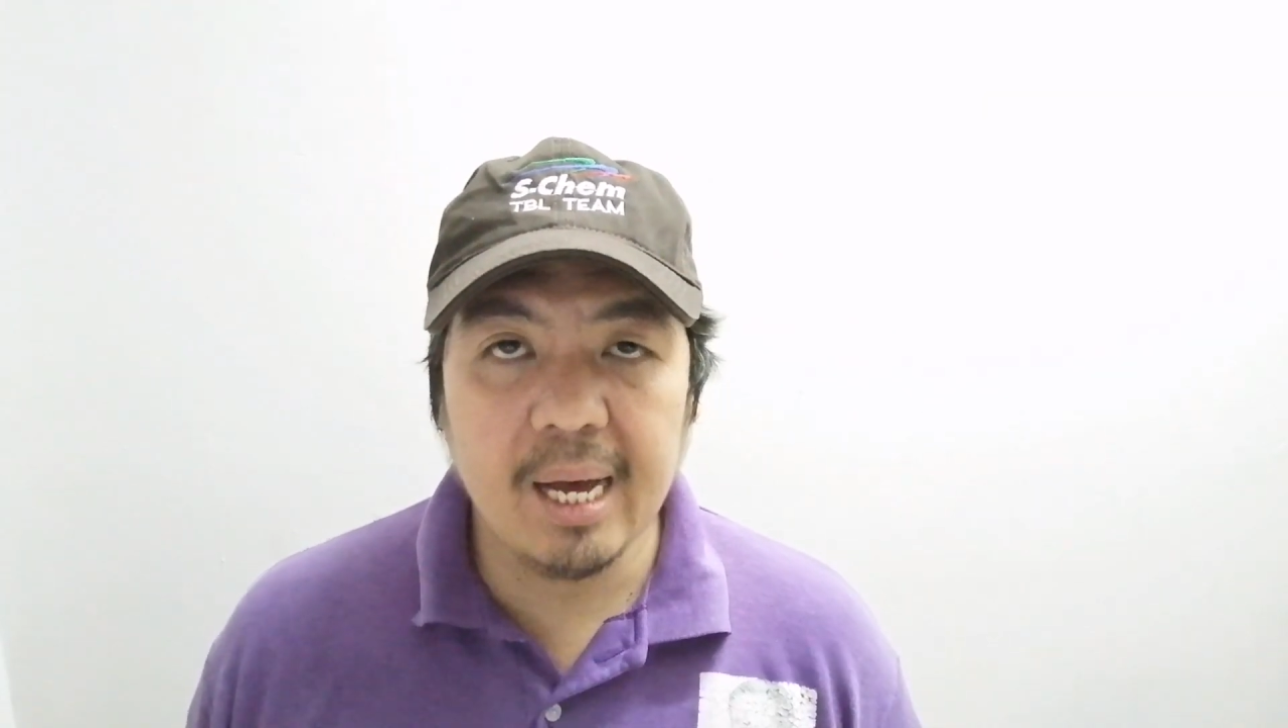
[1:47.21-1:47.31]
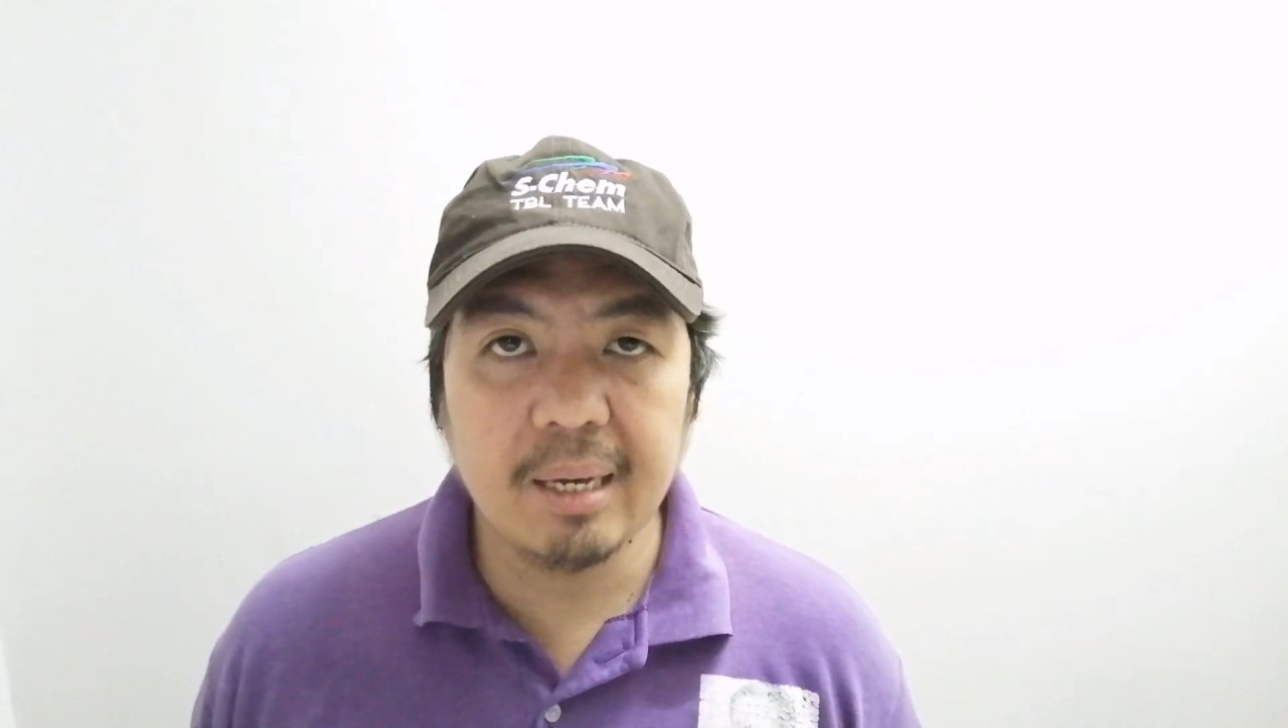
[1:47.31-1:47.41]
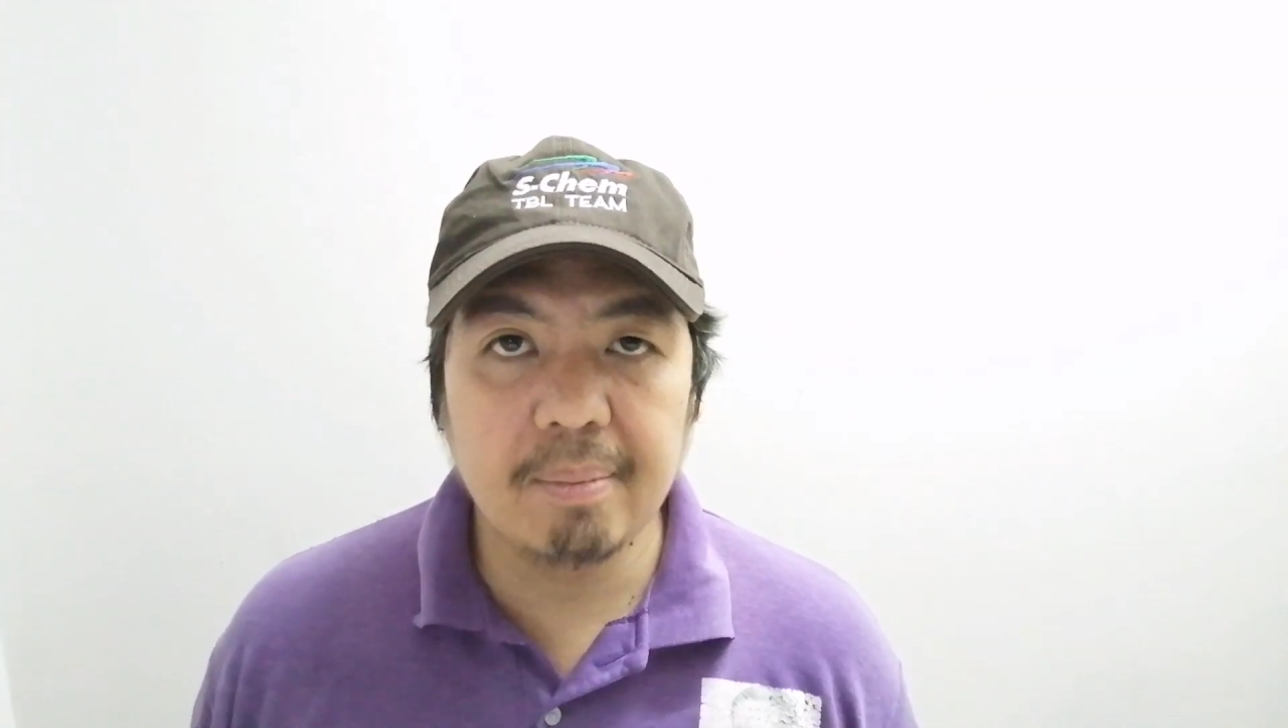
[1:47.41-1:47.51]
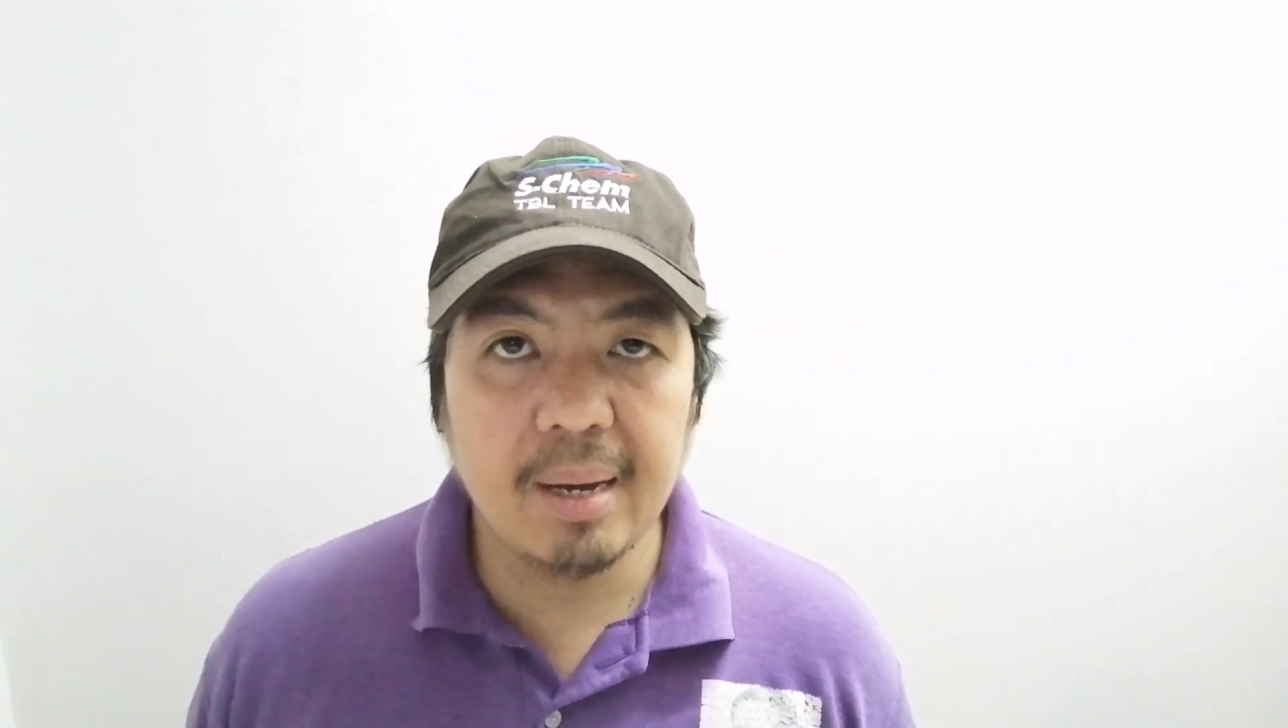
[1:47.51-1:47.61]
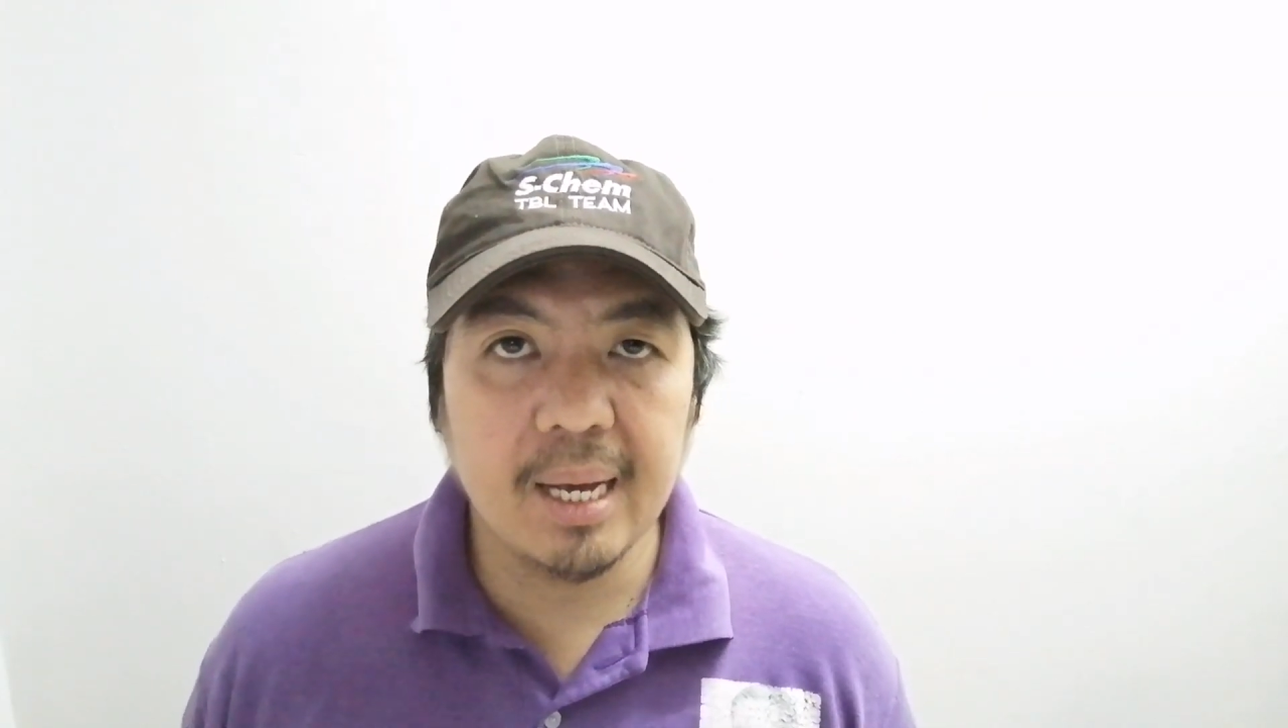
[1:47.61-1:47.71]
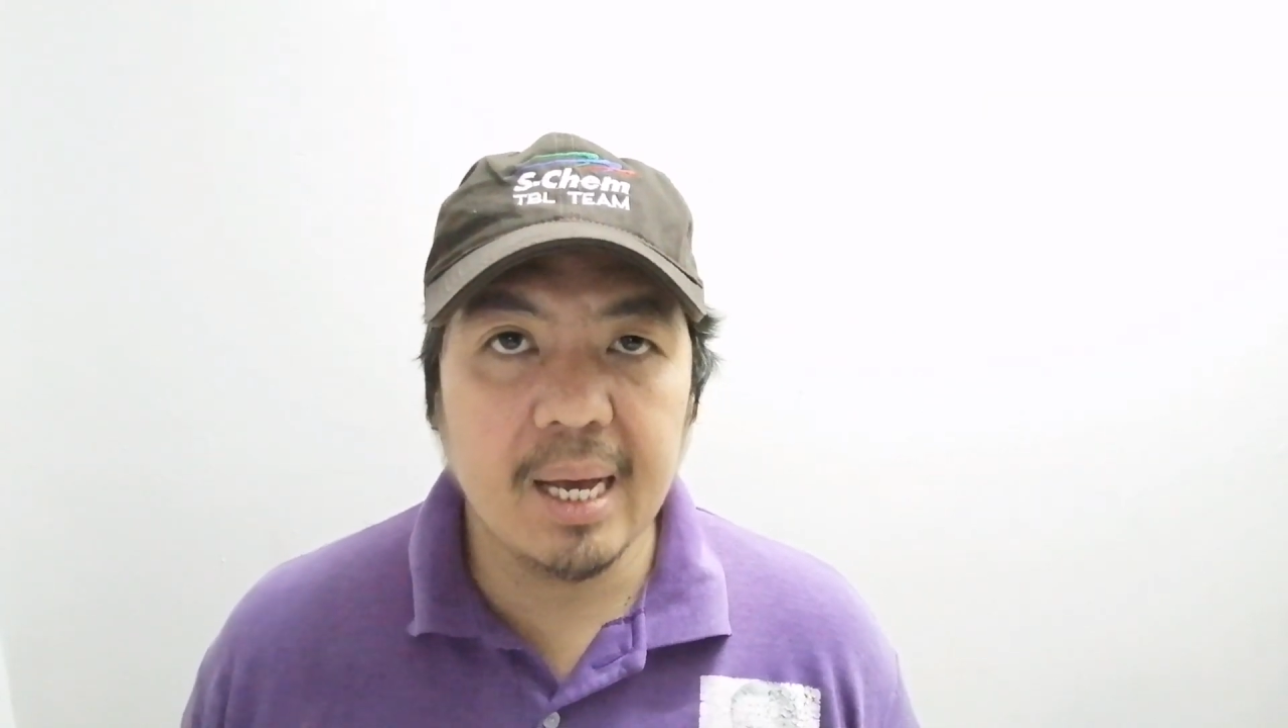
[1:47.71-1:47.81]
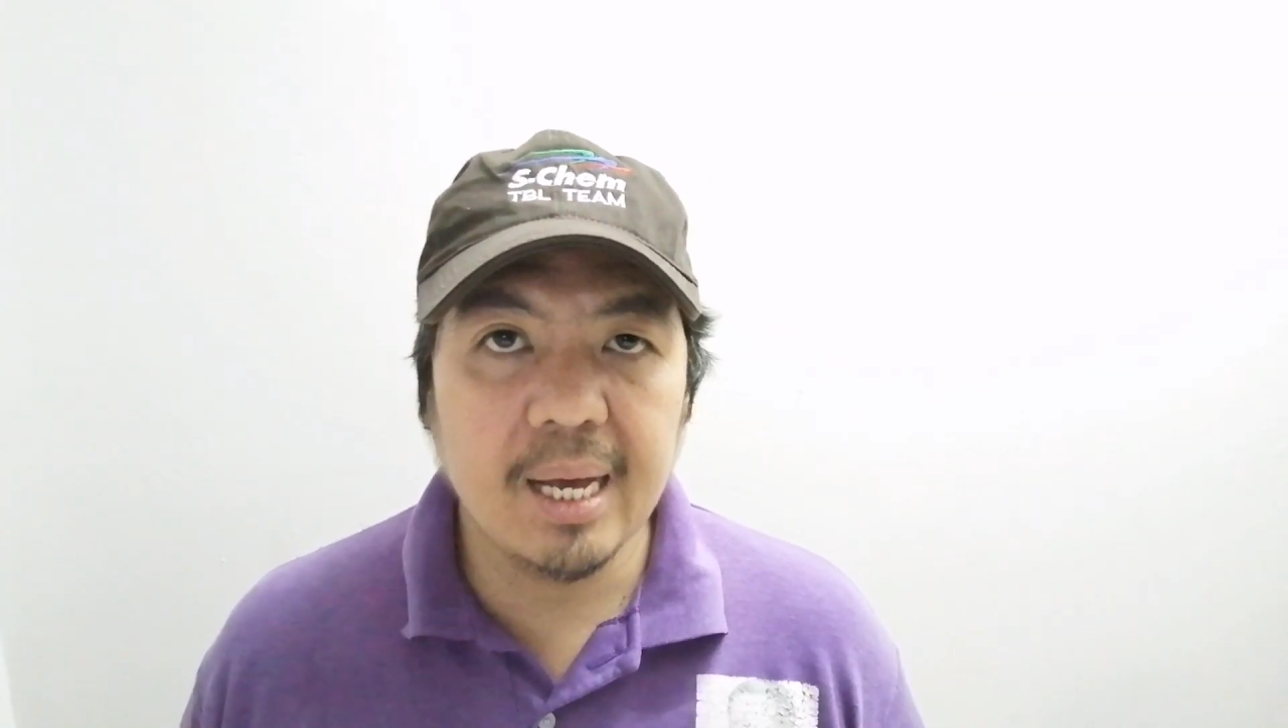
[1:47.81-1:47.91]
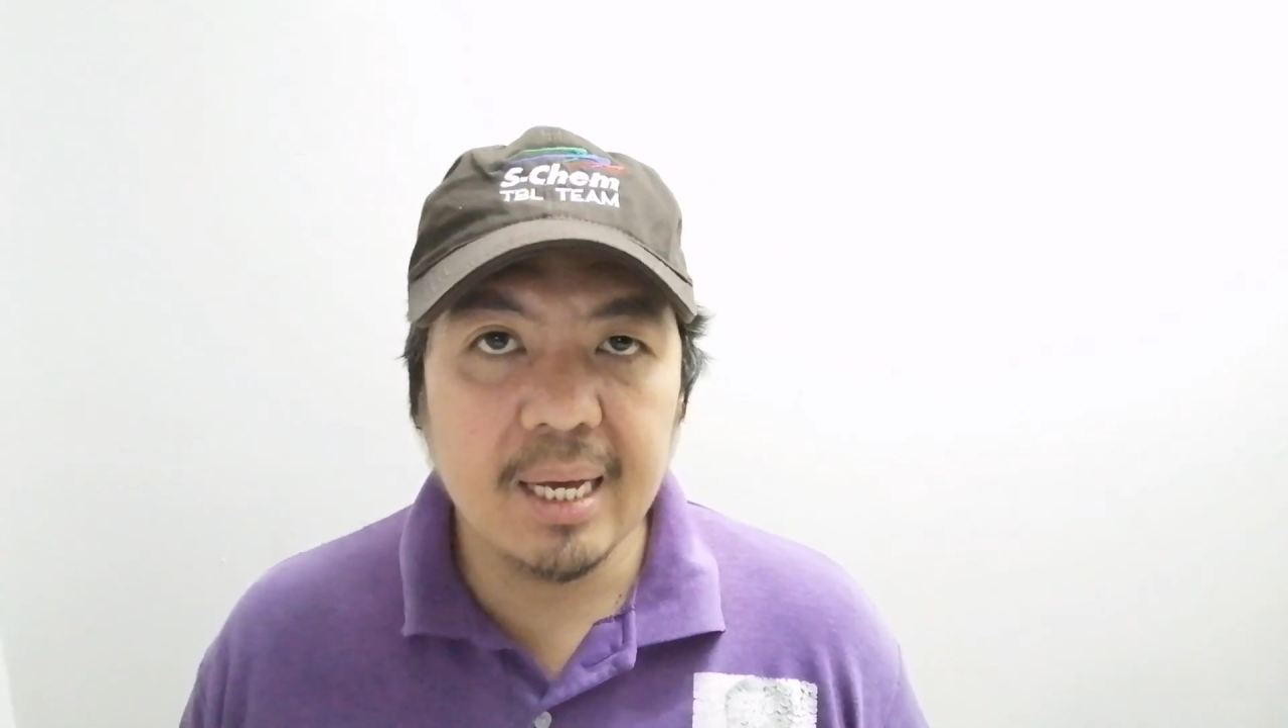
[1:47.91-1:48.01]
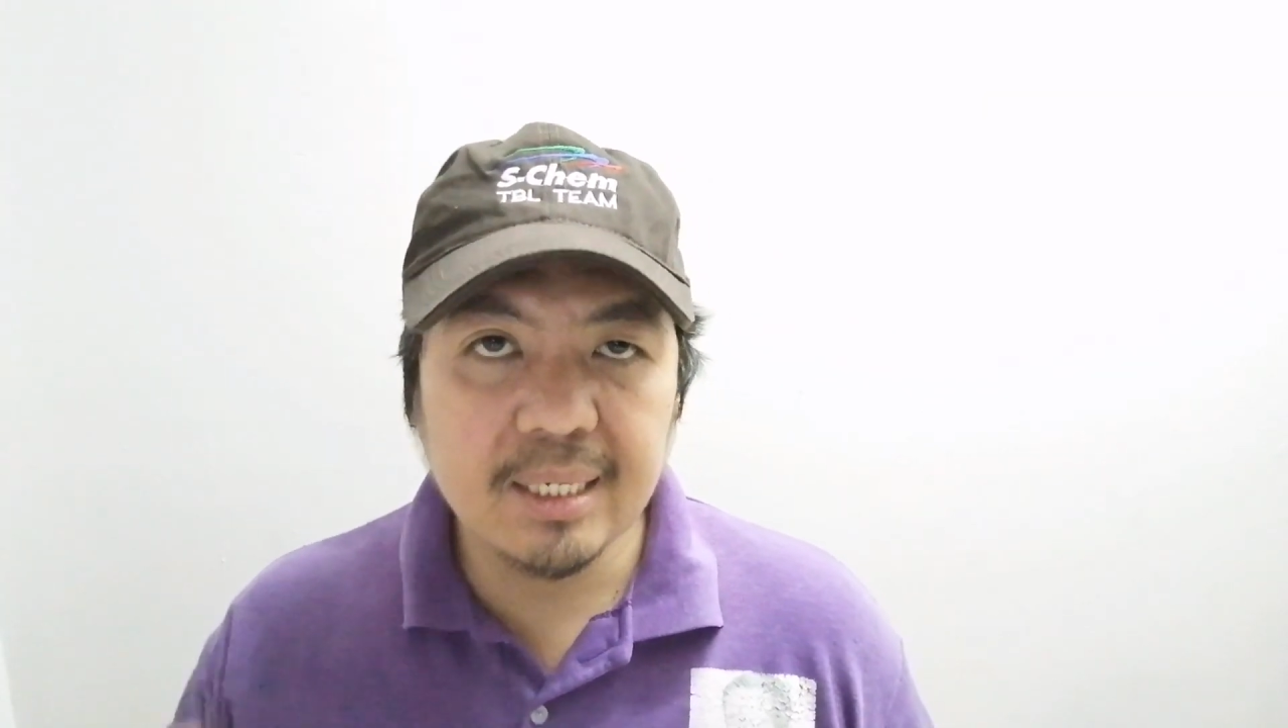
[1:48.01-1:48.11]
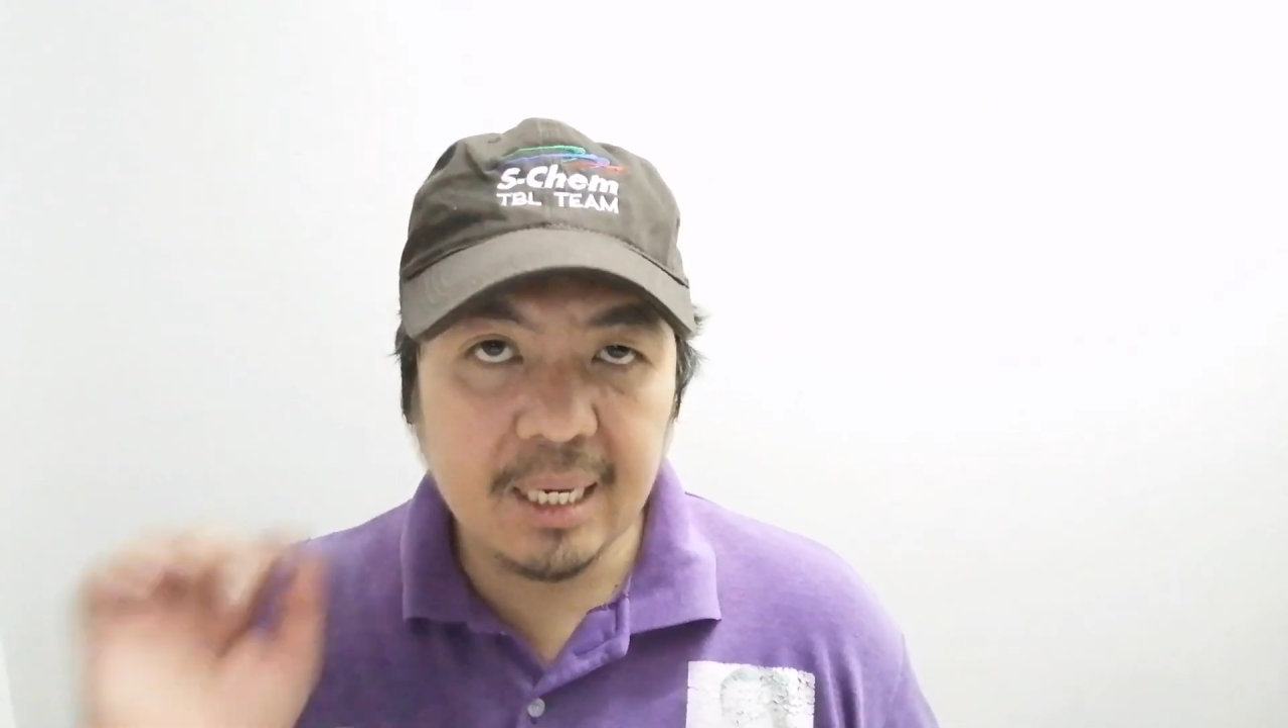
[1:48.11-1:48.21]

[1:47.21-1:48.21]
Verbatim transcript: aking mga